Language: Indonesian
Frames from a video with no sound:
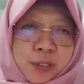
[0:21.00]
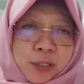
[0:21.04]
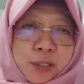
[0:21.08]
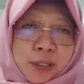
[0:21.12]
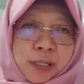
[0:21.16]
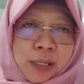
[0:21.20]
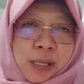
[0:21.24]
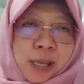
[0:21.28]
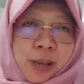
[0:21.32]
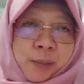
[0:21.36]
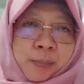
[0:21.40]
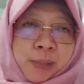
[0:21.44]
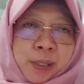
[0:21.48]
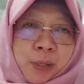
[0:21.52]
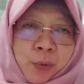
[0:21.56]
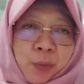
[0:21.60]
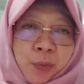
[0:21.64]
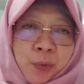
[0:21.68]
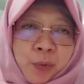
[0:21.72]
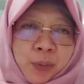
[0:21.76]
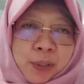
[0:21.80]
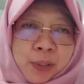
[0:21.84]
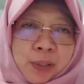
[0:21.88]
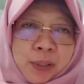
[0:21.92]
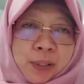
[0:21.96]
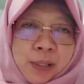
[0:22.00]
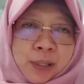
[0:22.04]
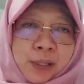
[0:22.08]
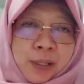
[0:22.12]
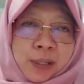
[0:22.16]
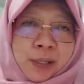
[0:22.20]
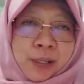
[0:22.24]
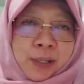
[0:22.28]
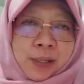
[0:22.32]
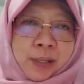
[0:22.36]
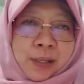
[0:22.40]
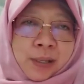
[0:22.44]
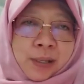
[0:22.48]
yang menyangkut
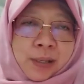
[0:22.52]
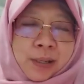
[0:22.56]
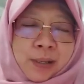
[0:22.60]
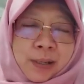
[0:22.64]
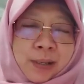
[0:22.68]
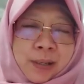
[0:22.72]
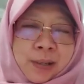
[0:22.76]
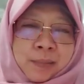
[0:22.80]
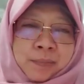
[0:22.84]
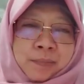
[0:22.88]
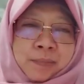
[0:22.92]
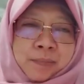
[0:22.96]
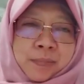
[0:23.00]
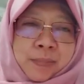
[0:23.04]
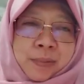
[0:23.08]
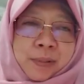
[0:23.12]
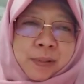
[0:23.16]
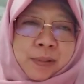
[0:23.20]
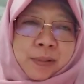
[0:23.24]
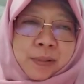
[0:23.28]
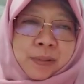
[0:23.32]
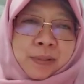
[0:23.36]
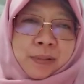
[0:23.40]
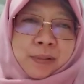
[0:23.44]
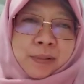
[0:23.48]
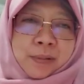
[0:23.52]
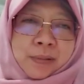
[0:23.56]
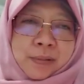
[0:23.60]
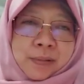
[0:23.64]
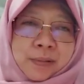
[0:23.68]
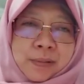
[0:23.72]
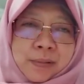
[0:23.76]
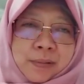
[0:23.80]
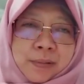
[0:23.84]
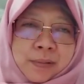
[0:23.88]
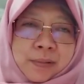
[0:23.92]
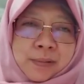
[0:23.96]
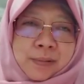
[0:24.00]
uh,
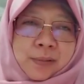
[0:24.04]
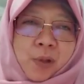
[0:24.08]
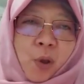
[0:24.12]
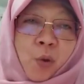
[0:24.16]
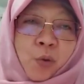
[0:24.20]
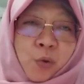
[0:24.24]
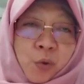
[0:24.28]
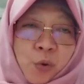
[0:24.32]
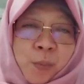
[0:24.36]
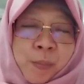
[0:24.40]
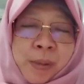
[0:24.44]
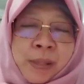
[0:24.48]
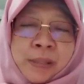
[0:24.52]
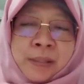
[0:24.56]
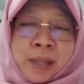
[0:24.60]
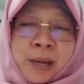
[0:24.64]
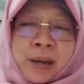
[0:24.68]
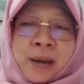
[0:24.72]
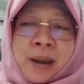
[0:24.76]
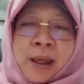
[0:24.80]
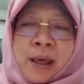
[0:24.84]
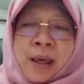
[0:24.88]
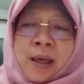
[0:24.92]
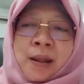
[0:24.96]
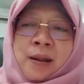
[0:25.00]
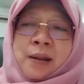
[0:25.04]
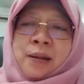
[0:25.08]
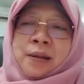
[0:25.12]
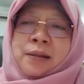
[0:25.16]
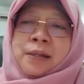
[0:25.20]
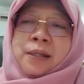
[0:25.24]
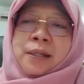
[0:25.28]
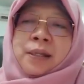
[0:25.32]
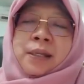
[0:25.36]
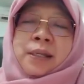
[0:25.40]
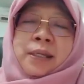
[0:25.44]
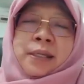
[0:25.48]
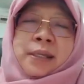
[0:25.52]
oknum internal
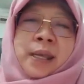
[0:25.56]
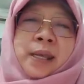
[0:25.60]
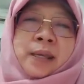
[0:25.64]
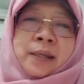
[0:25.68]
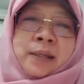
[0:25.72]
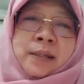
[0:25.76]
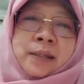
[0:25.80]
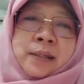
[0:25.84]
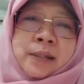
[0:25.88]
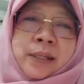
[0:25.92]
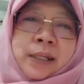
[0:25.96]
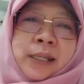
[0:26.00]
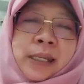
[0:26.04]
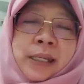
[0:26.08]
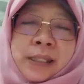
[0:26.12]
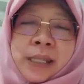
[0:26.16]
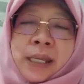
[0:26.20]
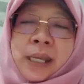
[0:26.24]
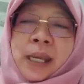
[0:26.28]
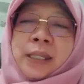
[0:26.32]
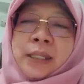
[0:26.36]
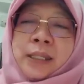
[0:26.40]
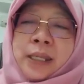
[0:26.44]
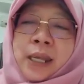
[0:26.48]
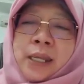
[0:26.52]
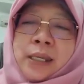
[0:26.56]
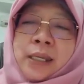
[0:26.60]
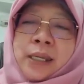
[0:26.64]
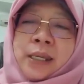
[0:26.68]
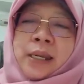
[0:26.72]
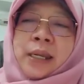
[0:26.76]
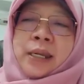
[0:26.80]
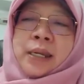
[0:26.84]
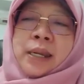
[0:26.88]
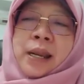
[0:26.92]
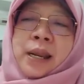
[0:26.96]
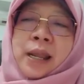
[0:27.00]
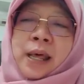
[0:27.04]
uh, yang kita katakan
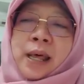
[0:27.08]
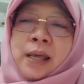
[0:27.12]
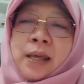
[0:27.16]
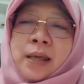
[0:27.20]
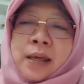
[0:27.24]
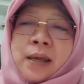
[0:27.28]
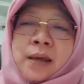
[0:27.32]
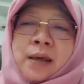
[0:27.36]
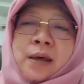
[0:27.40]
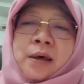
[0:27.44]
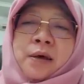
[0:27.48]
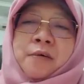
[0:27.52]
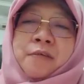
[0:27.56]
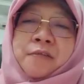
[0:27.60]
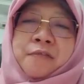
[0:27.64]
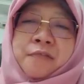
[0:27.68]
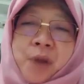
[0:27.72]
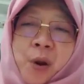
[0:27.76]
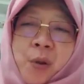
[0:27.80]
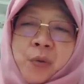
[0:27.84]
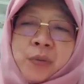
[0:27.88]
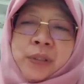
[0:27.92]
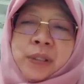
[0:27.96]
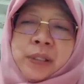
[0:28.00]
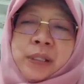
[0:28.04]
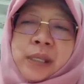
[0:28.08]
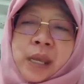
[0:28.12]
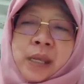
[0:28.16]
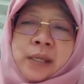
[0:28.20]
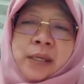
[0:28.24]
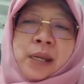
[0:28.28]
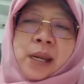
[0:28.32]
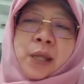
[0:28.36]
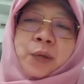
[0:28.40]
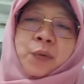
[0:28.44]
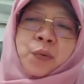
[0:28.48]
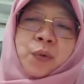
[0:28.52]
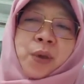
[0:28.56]
ini adalah uh, fraud
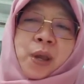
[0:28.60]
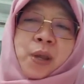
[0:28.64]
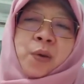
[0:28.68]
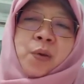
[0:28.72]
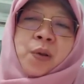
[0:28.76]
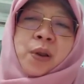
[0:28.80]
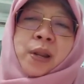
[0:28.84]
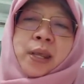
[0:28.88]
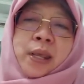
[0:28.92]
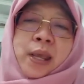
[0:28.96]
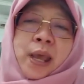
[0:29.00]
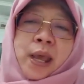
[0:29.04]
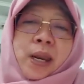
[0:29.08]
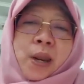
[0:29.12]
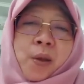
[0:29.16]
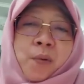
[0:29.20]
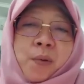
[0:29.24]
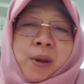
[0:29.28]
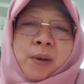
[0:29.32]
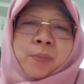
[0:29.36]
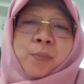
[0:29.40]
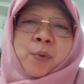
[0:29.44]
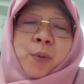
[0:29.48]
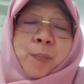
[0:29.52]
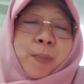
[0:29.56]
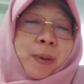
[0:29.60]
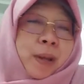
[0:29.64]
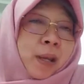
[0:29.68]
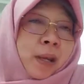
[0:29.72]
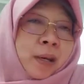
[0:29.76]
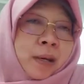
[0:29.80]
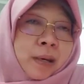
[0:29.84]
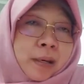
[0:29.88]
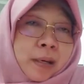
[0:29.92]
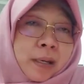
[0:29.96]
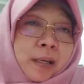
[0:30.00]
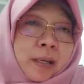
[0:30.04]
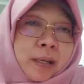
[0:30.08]
yang dilakukan oleh karyawan
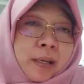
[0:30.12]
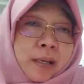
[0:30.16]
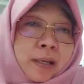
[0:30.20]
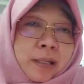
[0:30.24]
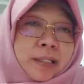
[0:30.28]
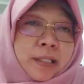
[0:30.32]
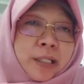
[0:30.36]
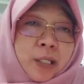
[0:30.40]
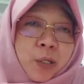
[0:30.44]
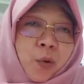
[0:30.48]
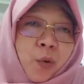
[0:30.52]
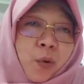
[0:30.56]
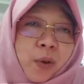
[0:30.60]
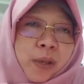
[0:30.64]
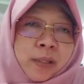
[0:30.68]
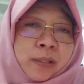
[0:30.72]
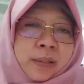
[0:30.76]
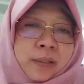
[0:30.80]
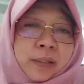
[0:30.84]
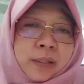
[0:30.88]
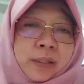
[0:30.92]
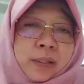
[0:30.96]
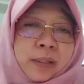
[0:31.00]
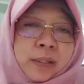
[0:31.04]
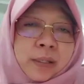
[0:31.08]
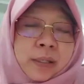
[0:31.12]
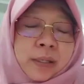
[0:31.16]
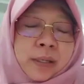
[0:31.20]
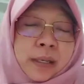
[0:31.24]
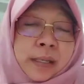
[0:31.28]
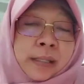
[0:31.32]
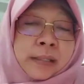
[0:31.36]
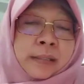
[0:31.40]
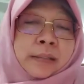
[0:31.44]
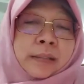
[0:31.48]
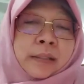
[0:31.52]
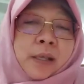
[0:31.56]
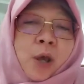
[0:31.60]
merupakan uh, resiko in, uh,
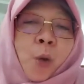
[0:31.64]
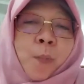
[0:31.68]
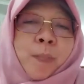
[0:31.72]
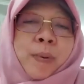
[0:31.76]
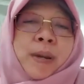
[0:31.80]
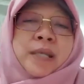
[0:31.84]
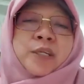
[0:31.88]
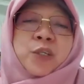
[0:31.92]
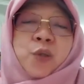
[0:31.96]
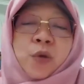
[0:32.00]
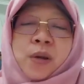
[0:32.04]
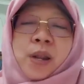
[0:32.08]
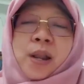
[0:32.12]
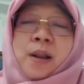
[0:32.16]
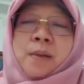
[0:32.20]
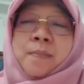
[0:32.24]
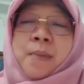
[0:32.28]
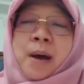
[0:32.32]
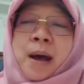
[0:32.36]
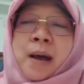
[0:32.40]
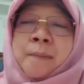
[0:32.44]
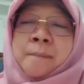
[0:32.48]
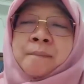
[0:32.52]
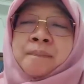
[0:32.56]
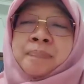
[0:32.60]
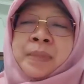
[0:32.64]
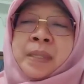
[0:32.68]
in operasional bank.